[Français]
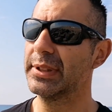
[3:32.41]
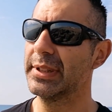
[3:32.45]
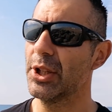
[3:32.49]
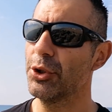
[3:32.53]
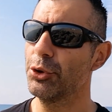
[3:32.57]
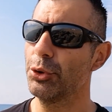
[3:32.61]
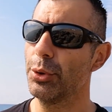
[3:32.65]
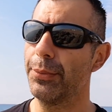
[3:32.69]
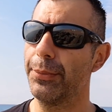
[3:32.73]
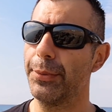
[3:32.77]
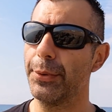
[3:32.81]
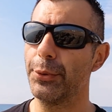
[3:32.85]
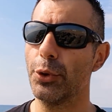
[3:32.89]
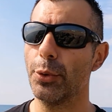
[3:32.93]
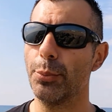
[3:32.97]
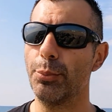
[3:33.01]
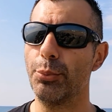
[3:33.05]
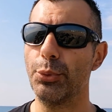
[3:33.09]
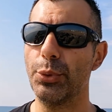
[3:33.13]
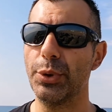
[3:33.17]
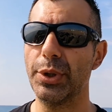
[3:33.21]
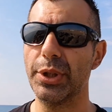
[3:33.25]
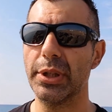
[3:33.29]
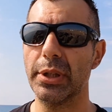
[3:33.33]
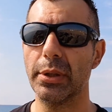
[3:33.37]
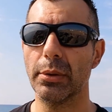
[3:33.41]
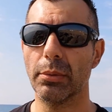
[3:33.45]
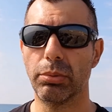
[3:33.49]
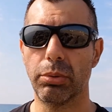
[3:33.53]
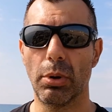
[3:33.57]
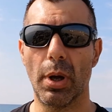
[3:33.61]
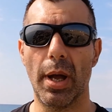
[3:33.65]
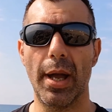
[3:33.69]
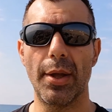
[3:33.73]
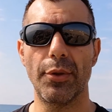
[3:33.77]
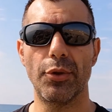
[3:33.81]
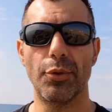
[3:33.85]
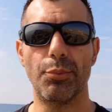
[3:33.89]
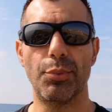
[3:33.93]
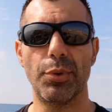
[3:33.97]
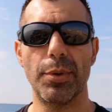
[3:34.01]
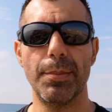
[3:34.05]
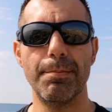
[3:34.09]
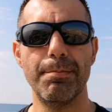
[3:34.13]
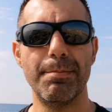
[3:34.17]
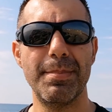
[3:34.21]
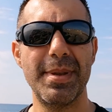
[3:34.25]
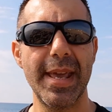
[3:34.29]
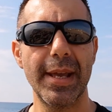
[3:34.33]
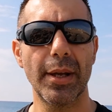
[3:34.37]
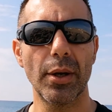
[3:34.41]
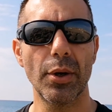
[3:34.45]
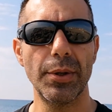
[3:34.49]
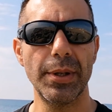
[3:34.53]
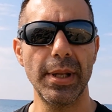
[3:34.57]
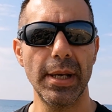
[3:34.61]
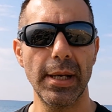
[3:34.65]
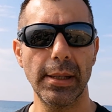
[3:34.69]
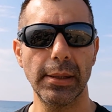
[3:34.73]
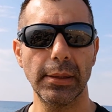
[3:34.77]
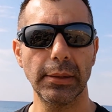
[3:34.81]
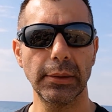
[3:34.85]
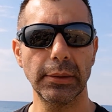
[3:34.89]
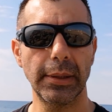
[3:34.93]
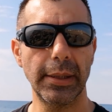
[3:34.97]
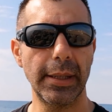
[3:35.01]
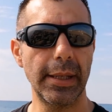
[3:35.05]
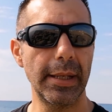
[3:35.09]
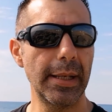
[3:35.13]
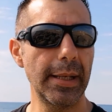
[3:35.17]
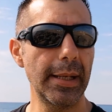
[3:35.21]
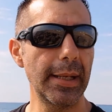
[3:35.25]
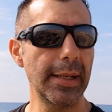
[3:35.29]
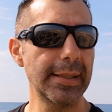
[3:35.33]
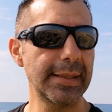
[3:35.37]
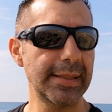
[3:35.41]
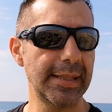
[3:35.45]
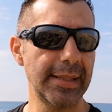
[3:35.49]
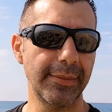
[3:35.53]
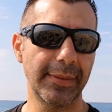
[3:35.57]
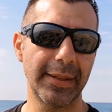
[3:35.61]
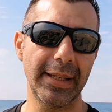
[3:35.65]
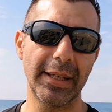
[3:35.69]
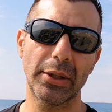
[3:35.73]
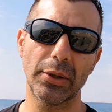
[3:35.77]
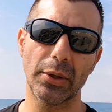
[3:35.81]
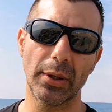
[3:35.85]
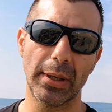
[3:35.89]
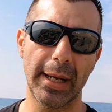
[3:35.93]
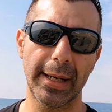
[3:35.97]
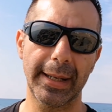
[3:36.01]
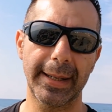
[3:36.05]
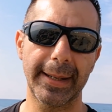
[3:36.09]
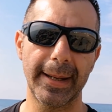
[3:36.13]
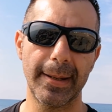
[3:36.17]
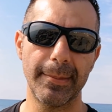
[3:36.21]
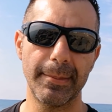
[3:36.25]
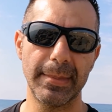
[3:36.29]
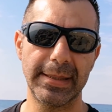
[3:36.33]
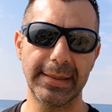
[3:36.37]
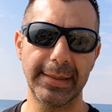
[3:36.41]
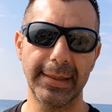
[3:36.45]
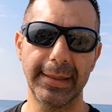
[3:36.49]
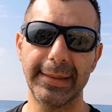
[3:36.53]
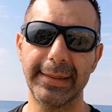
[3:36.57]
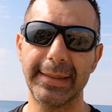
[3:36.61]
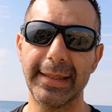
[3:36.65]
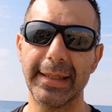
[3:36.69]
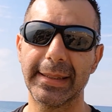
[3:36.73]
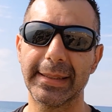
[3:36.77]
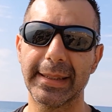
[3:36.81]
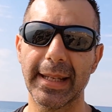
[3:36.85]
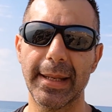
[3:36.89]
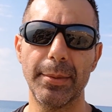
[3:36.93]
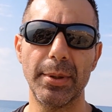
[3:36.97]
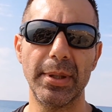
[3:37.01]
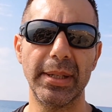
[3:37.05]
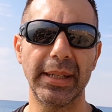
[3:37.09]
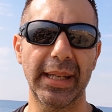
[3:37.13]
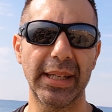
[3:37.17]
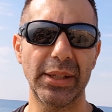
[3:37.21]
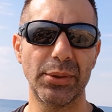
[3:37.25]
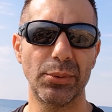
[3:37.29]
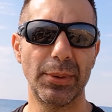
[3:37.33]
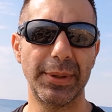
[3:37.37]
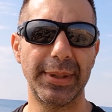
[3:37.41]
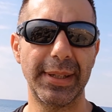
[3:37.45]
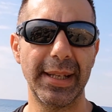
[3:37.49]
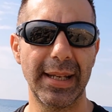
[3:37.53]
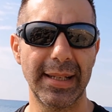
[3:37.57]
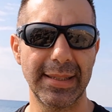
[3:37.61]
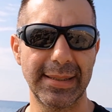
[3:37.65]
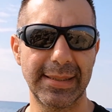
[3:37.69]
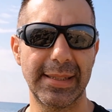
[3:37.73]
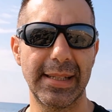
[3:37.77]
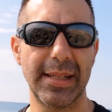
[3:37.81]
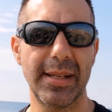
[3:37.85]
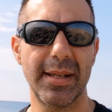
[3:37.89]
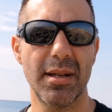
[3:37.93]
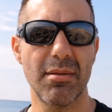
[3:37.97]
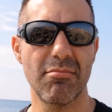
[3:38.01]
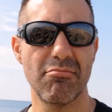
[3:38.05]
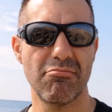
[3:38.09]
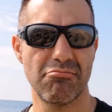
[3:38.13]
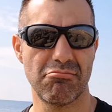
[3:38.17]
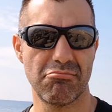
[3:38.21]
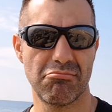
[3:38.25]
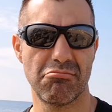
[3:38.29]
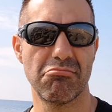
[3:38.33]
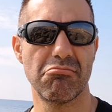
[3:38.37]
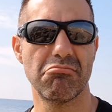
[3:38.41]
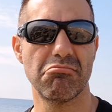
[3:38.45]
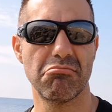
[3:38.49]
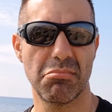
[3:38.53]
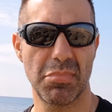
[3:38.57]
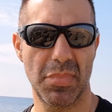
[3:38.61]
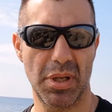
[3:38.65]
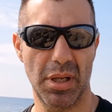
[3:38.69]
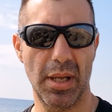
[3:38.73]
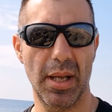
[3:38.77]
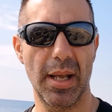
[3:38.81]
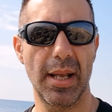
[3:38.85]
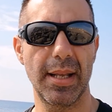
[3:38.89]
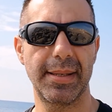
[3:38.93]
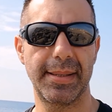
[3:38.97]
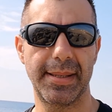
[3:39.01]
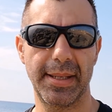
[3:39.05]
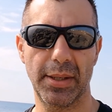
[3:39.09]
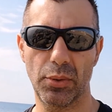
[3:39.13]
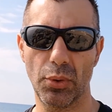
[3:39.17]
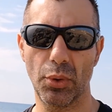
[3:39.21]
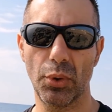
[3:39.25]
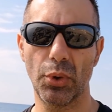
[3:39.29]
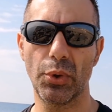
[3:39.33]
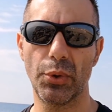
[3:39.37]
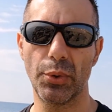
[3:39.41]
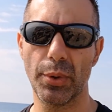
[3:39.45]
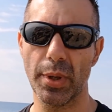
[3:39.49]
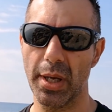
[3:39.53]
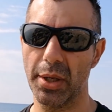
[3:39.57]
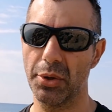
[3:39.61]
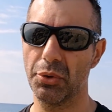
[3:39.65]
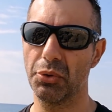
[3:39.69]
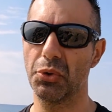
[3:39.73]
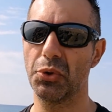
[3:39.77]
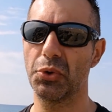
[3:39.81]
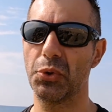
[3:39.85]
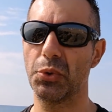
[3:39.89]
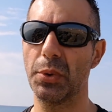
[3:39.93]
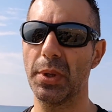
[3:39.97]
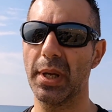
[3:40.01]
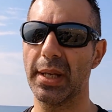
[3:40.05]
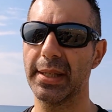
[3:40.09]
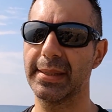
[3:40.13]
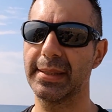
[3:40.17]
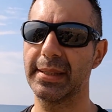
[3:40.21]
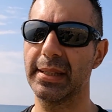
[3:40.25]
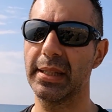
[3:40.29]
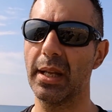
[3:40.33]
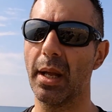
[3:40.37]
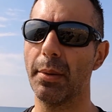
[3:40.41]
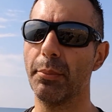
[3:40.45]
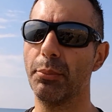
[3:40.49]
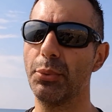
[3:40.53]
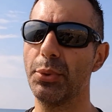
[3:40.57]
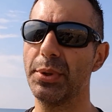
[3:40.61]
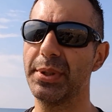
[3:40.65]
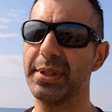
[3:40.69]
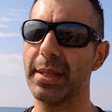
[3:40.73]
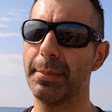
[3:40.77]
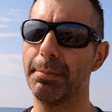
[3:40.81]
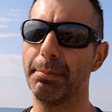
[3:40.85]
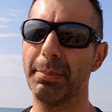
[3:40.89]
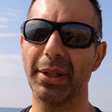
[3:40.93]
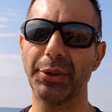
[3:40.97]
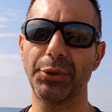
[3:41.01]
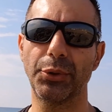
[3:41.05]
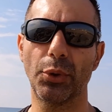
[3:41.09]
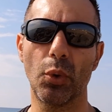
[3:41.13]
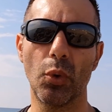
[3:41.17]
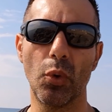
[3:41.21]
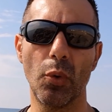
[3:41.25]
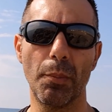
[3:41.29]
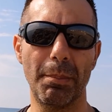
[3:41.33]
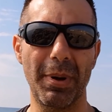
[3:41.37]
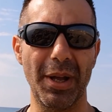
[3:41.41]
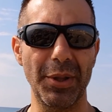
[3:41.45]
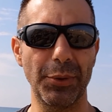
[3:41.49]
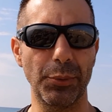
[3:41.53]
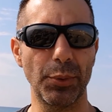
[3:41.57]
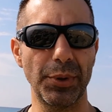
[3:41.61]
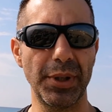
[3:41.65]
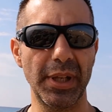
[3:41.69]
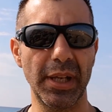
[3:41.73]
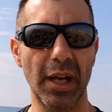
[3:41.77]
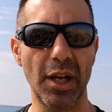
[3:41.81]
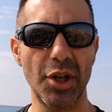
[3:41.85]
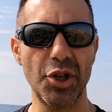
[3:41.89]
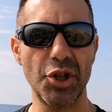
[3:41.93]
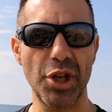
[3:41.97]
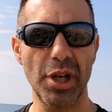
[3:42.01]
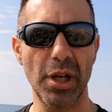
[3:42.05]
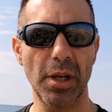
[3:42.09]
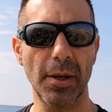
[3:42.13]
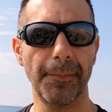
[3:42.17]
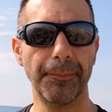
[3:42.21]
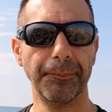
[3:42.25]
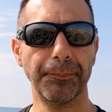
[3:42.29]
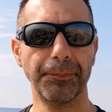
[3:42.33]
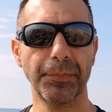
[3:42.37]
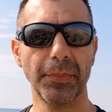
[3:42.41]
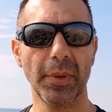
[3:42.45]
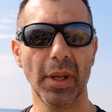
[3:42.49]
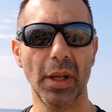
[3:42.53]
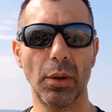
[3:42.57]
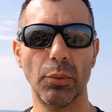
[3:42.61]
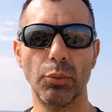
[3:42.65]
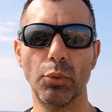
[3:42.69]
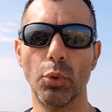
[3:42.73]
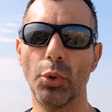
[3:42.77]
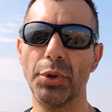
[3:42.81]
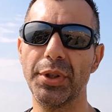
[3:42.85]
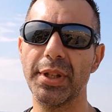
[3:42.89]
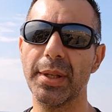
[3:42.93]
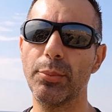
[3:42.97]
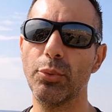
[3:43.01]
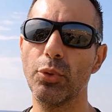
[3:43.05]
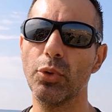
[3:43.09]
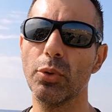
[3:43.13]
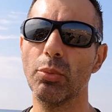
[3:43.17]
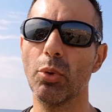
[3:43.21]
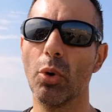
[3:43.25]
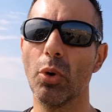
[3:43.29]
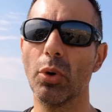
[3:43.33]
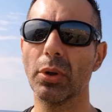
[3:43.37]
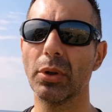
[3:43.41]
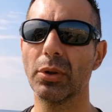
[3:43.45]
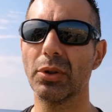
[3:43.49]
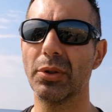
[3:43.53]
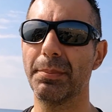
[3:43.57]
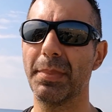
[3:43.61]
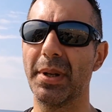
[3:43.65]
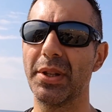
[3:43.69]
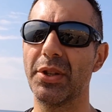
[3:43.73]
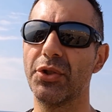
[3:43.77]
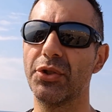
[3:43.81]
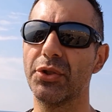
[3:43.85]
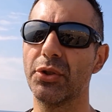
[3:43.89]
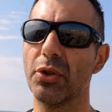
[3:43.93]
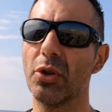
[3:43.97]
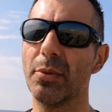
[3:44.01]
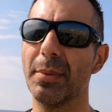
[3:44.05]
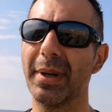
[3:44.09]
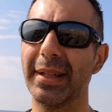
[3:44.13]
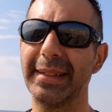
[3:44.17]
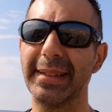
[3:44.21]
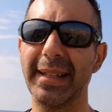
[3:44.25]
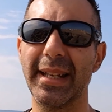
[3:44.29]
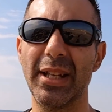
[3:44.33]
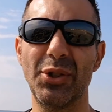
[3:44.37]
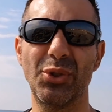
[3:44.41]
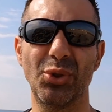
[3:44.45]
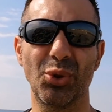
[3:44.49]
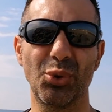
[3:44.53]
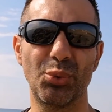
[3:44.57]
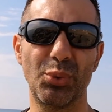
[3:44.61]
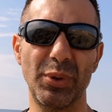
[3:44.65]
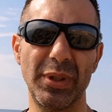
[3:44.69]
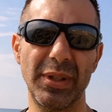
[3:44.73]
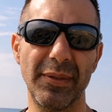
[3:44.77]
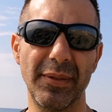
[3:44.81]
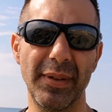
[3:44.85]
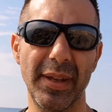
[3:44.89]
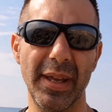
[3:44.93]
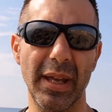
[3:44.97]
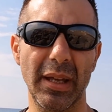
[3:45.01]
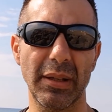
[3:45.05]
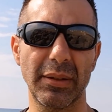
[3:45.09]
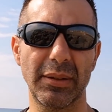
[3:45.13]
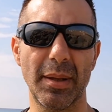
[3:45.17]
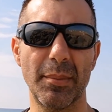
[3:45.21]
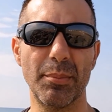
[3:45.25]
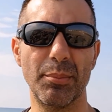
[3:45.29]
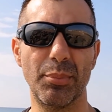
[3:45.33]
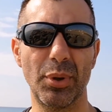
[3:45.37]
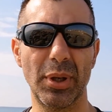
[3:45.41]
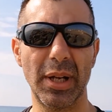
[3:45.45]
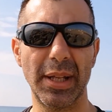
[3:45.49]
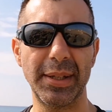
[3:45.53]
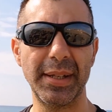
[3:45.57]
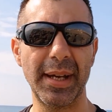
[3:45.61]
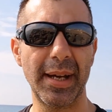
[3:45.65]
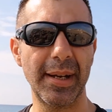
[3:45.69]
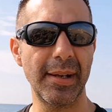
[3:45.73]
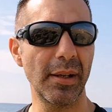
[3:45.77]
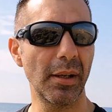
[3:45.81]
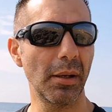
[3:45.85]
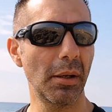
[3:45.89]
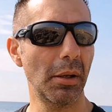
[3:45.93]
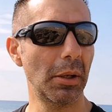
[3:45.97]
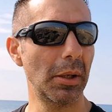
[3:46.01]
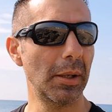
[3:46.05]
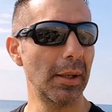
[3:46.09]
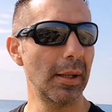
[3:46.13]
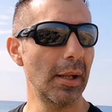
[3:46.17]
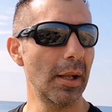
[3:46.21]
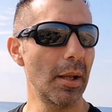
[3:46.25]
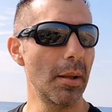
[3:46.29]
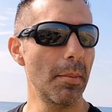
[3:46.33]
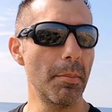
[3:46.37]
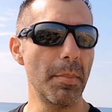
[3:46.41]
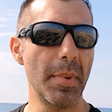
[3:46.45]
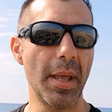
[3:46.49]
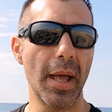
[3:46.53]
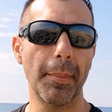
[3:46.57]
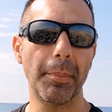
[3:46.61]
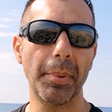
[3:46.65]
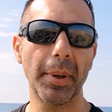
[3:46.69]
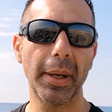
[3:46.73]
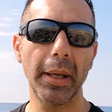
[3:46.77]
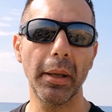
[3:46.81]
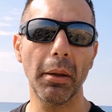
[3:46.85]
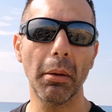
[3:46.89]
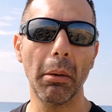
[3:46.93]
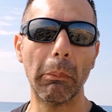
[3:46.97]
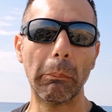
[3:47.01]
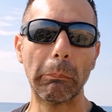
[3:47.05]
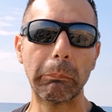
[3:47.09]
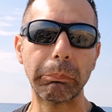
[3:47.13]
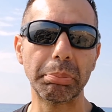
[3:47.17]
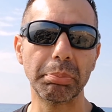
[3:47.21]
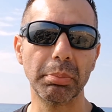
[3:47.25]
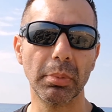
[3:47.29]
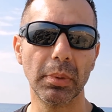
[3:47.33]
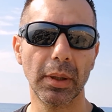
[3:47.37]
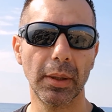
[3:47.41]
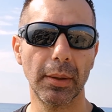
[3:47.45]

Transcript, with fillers: Donc ça, je le fais depuis, voilà, depuis bien un an, et c'est vrai que là, quand même, ça a été quand même des résultats assez, assez concluants. Je suis assez, en plus, c'est pas trop, pas trop dérangeant. au début, bon, pas déjeuner le matin, surtout l'hiver, t'as un peu la dalle. Mais après, euh,